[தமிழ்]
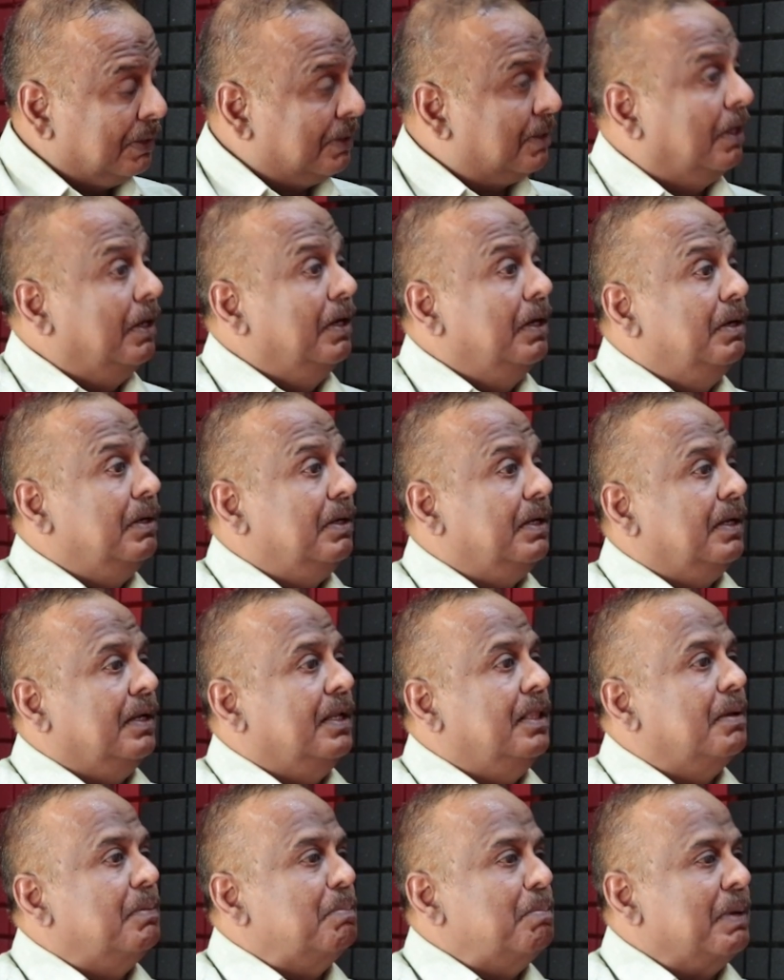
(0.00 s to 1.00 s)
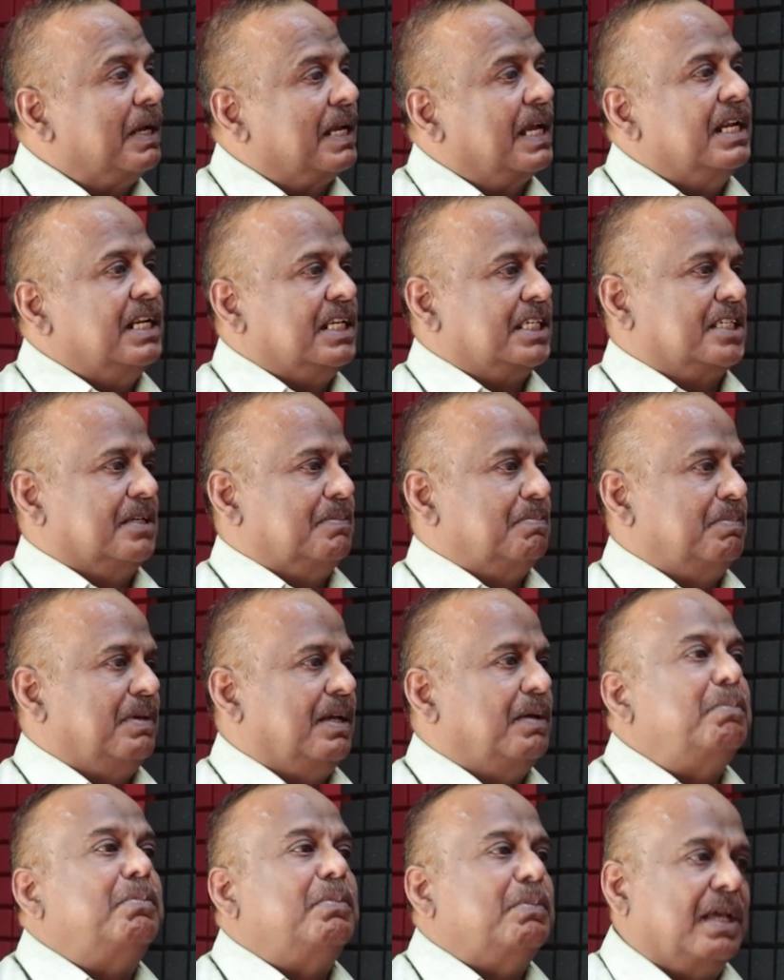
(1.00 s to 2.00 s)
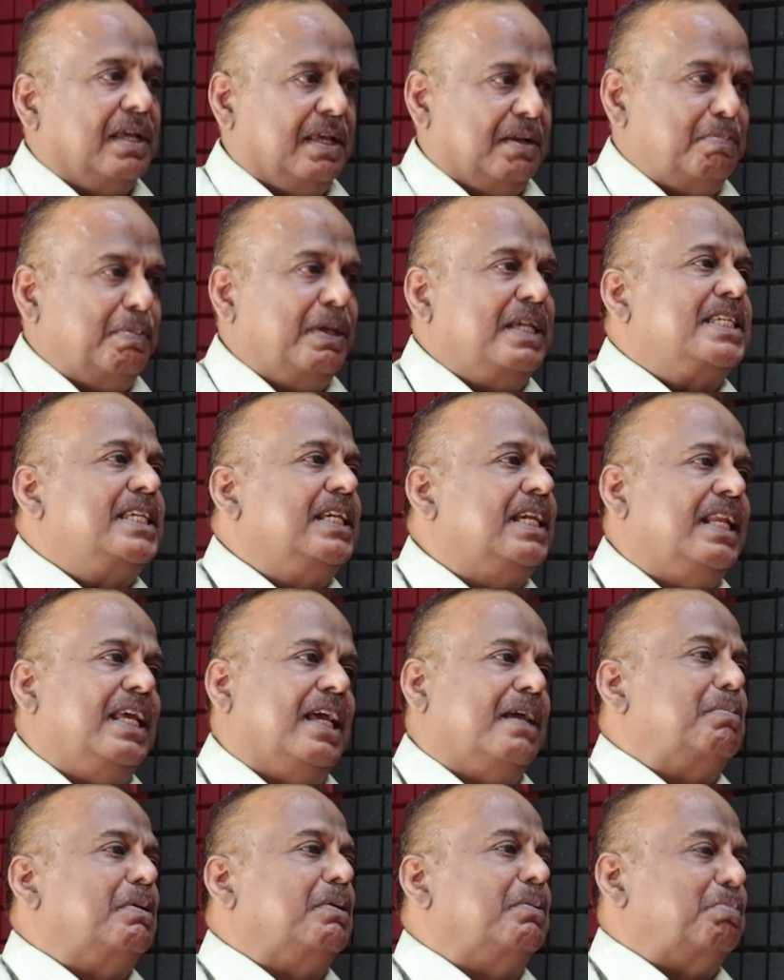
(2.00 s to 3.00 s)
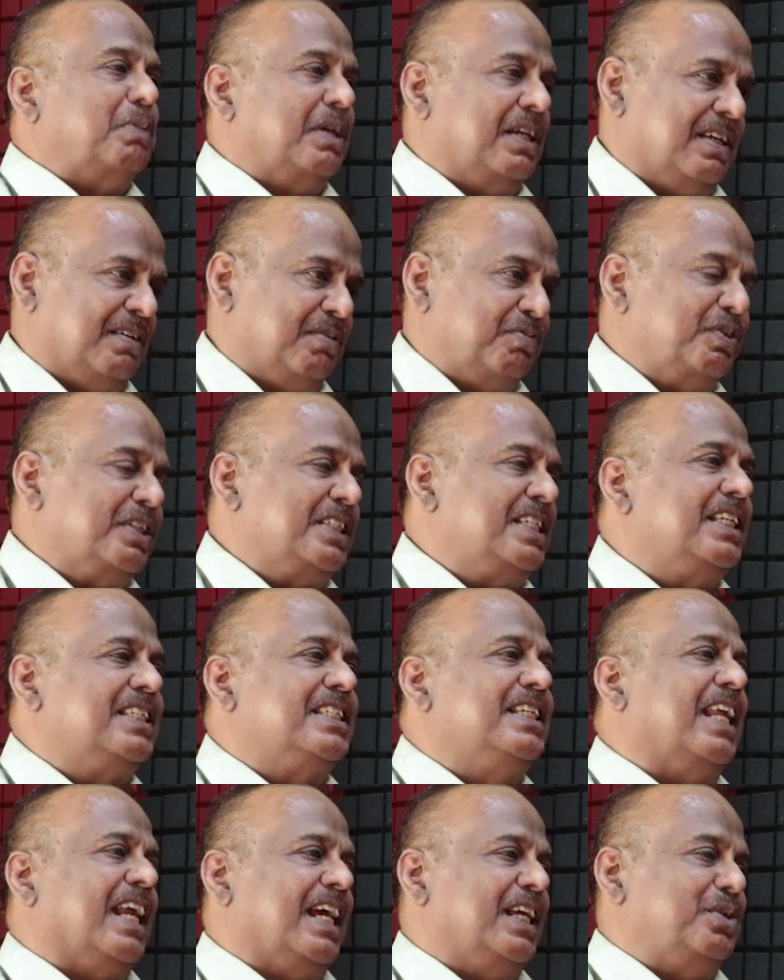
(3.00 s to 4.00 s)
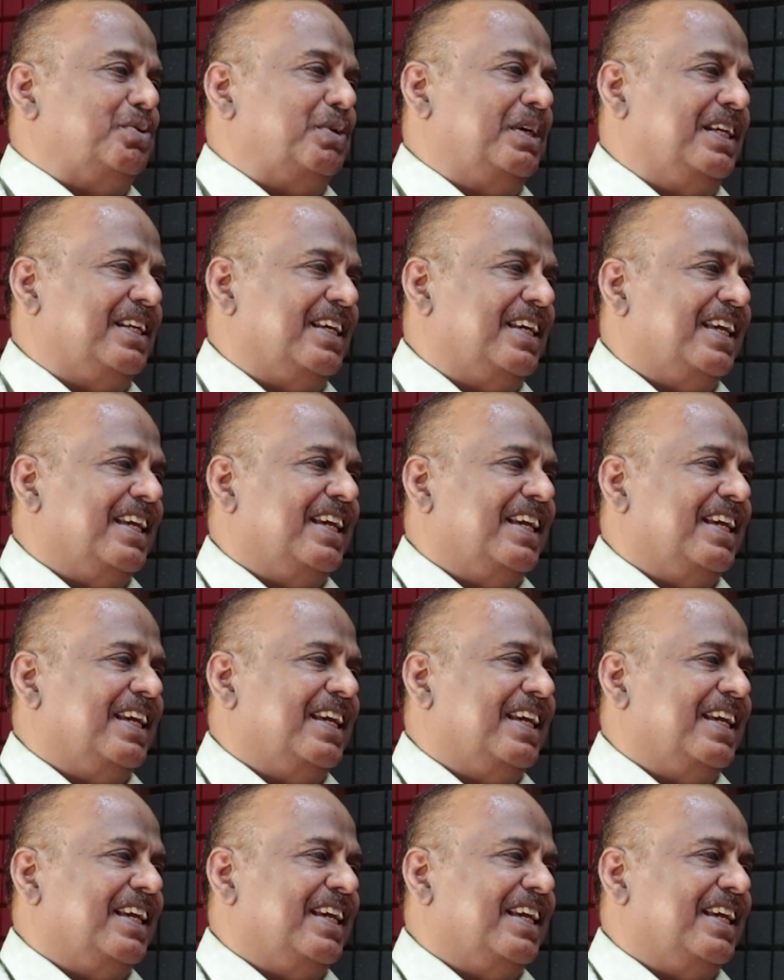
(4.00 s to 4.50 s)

த்ரில் இன் த மெக்கானிசம் அண்ட் பேசிக்கலி ஐ எம் ஃபிசிக்ஸ் கிராஜுவேட்